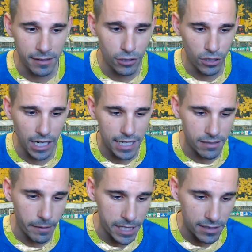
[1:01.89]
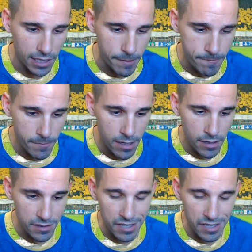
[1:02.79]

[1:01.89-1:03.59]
Entró clarísimamente. Se